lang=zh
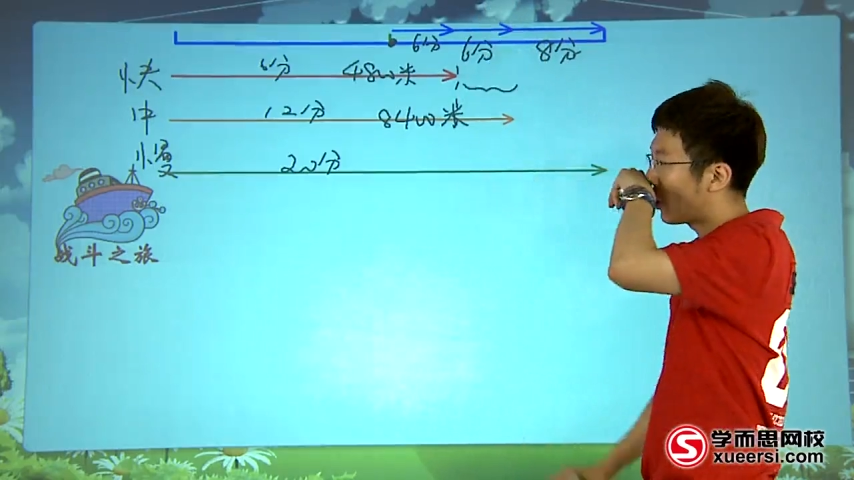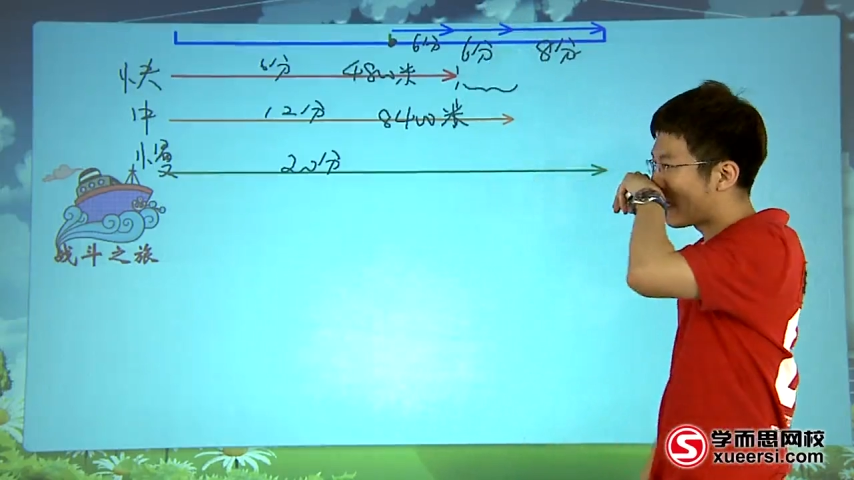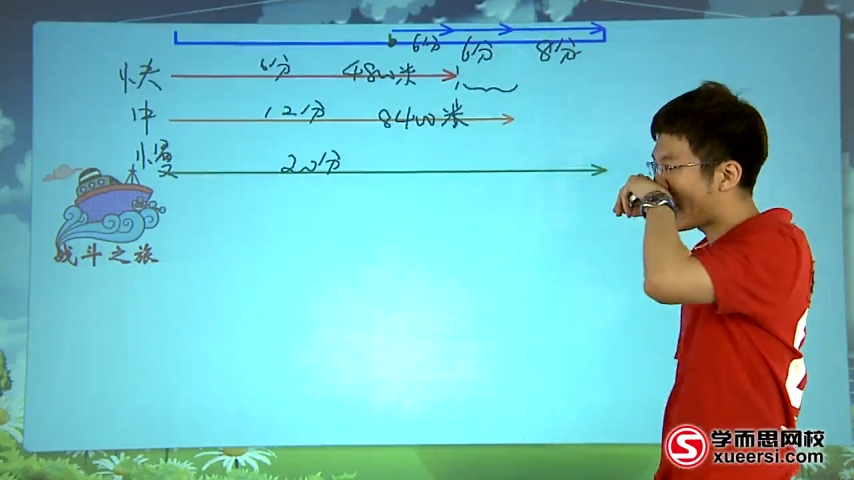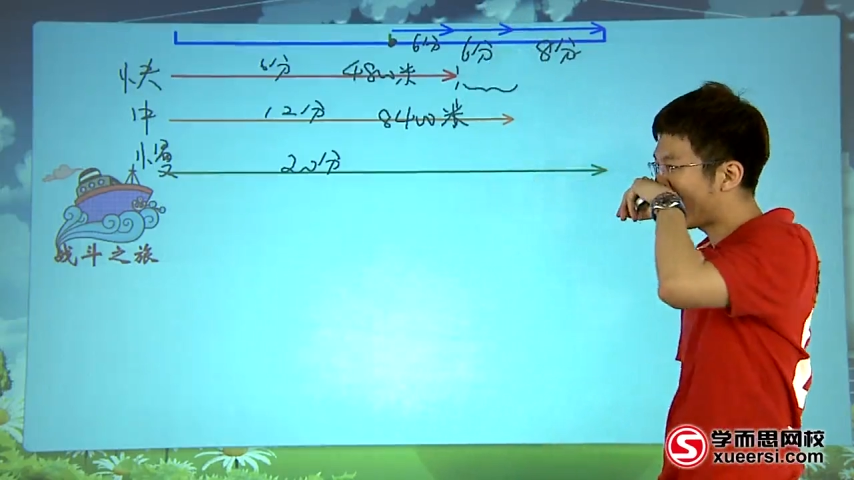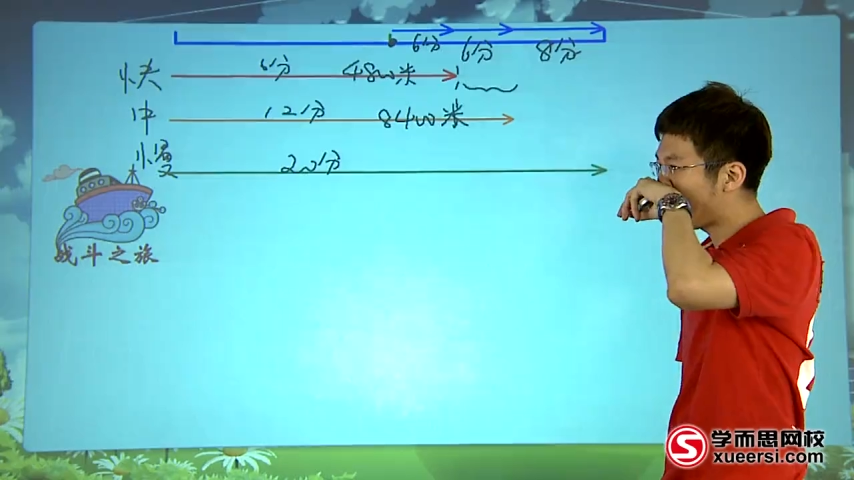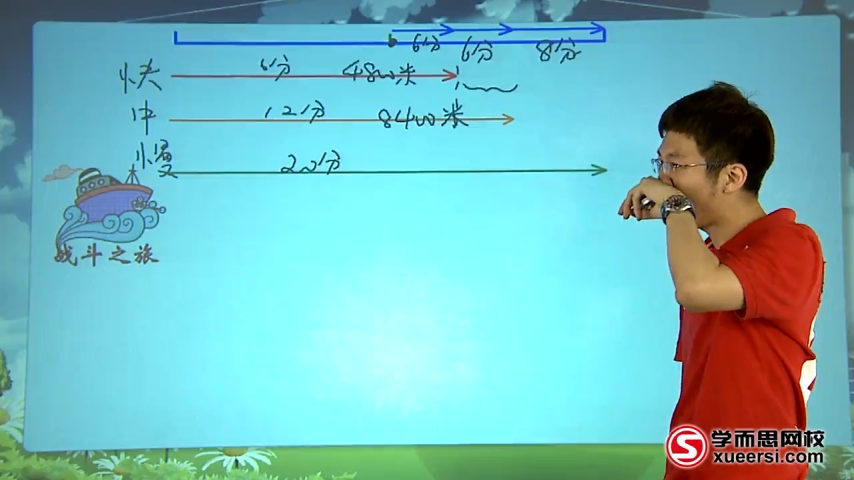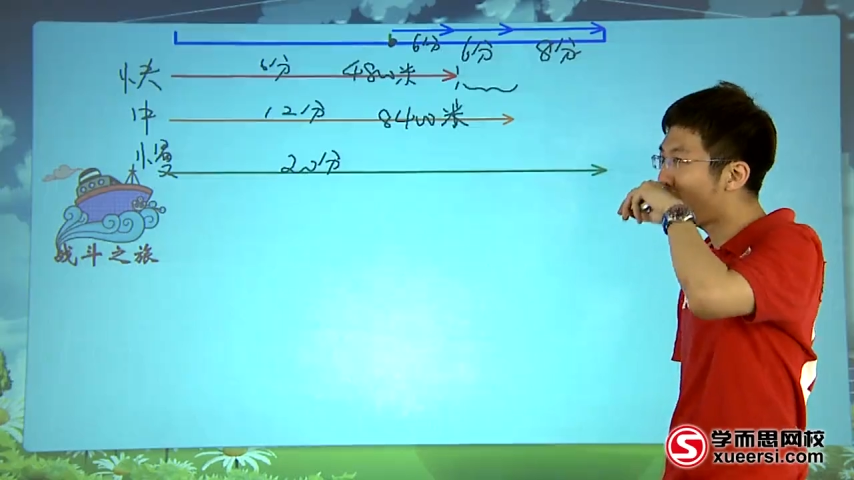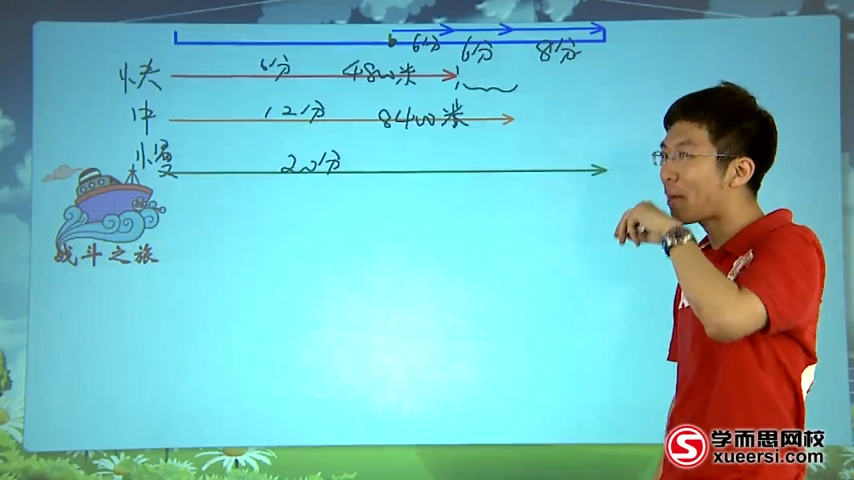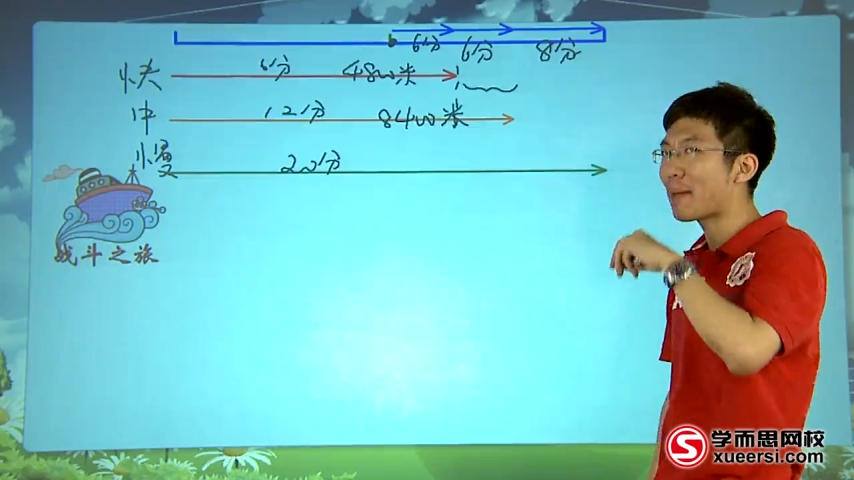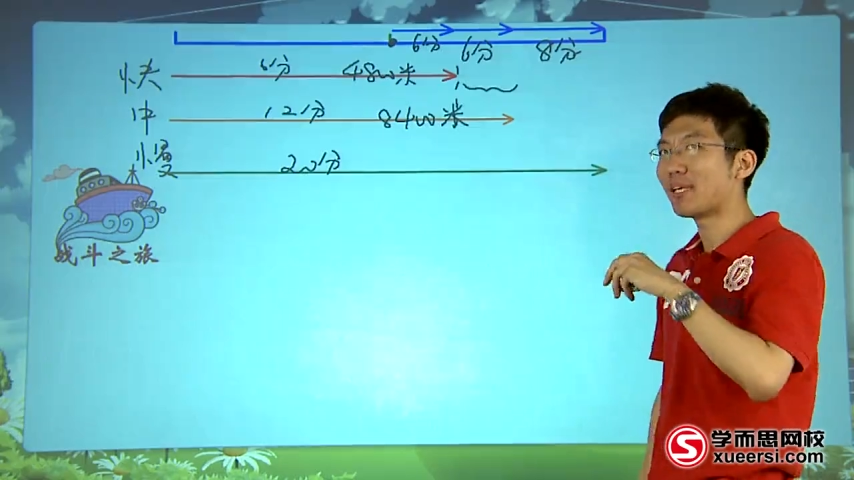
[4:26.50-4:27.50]
走了三千六
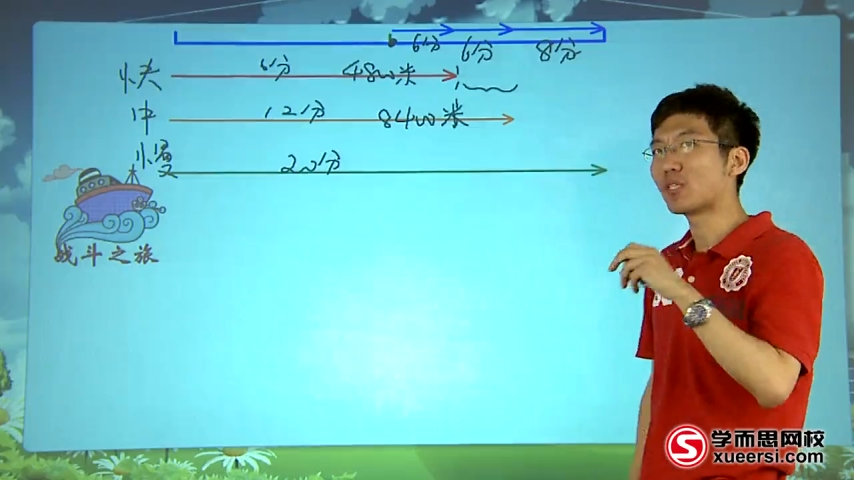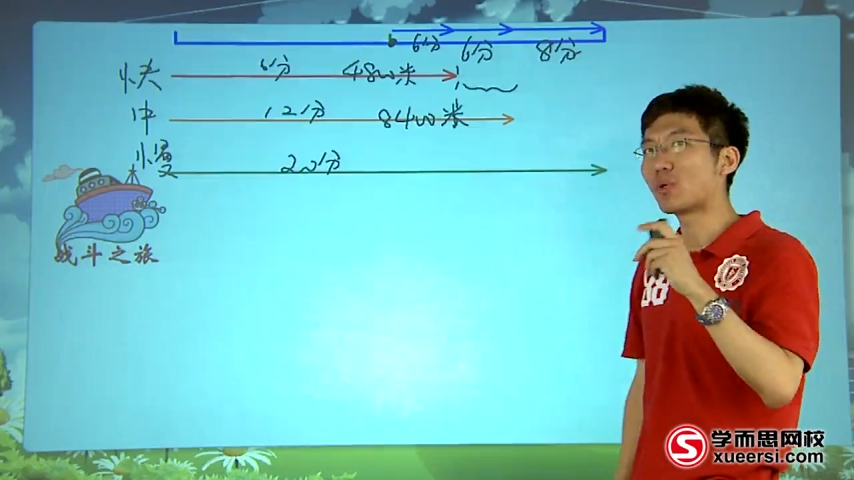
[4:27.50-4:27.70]
百米，